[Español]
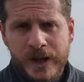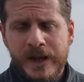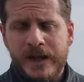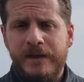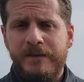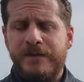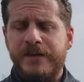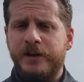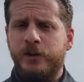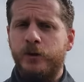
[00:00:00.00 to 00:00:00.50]

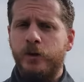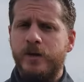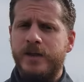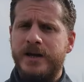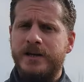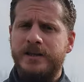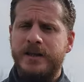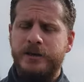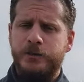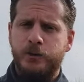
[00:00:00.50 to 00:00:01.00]
entre
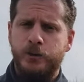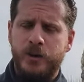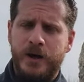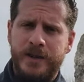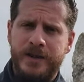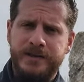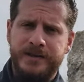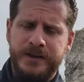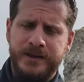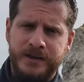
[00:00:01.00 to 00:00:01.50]
todas las
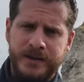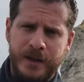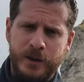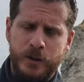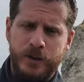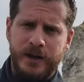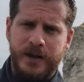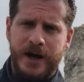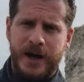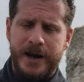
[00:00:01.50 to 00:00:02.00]

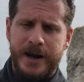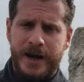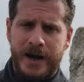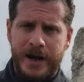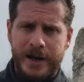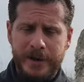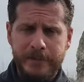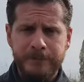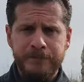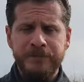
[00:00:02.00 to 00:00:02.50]
ciudades-estado de
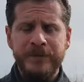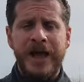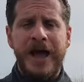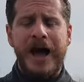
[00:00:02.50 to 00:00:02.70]
Canaán